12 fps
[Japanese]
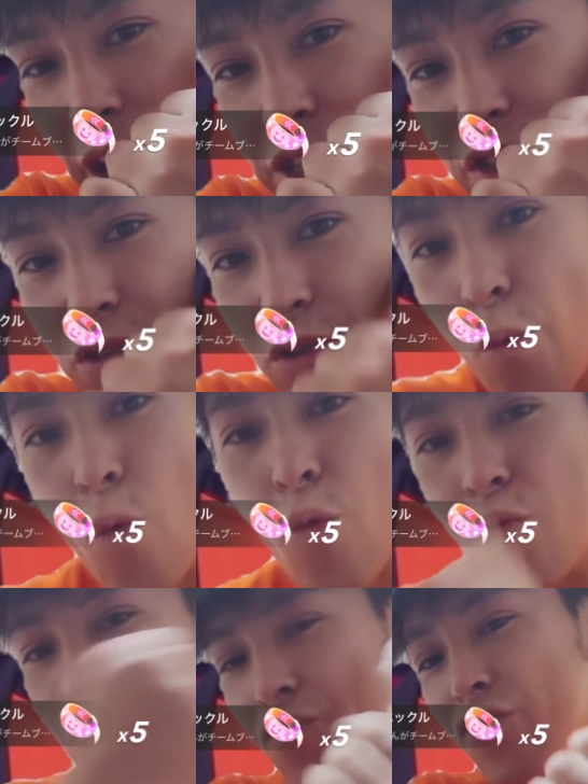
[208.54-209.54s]
トナイス
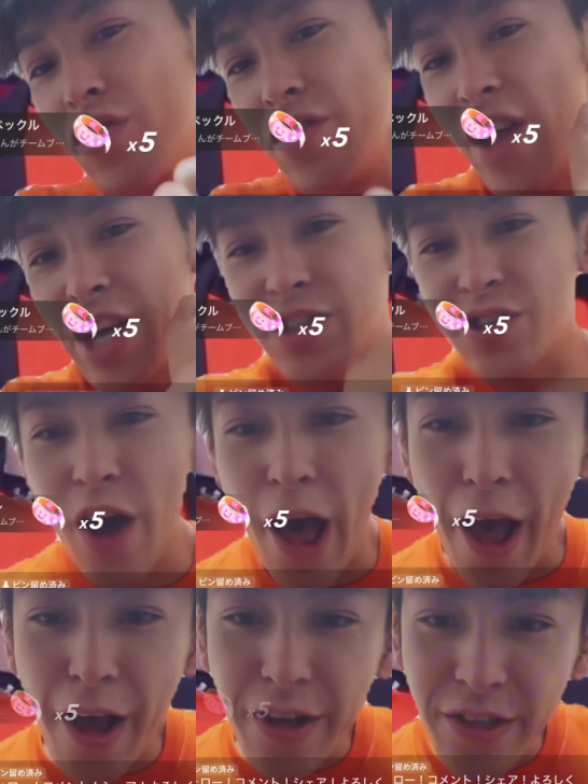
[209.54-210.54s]
ナイス
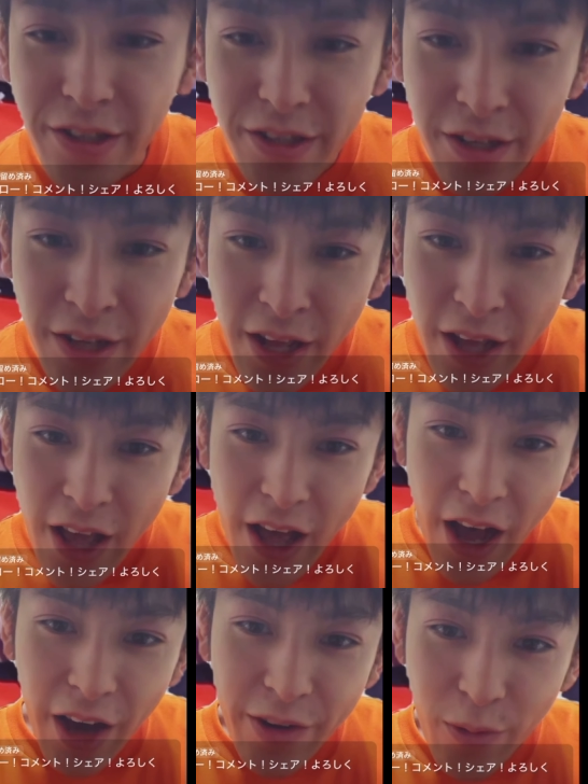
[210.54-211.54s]

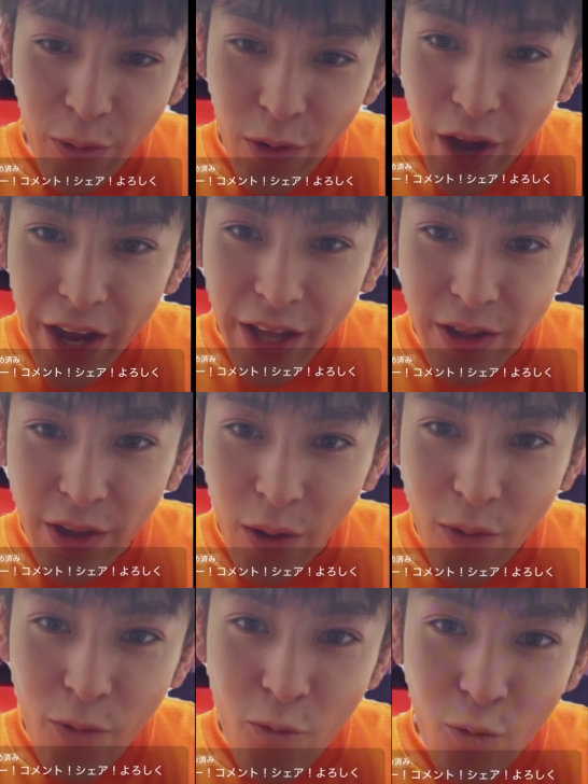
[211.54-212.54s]
ハルフォローありが
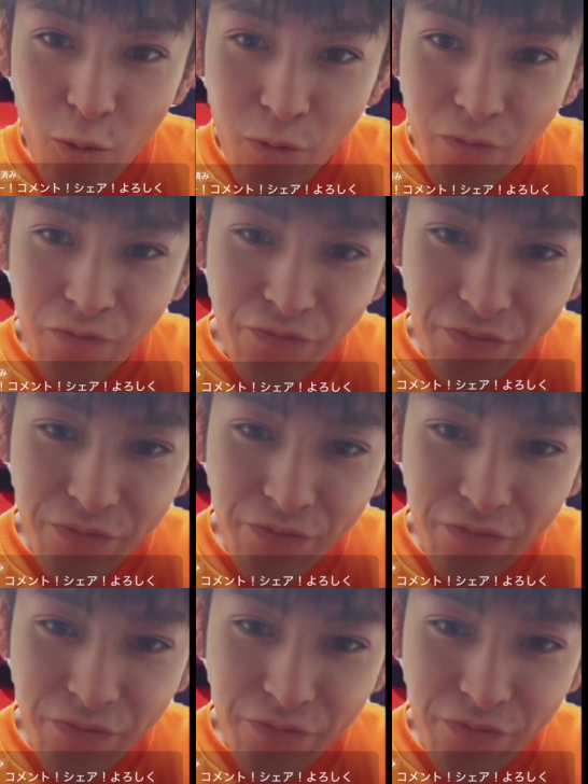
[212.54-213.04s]
とう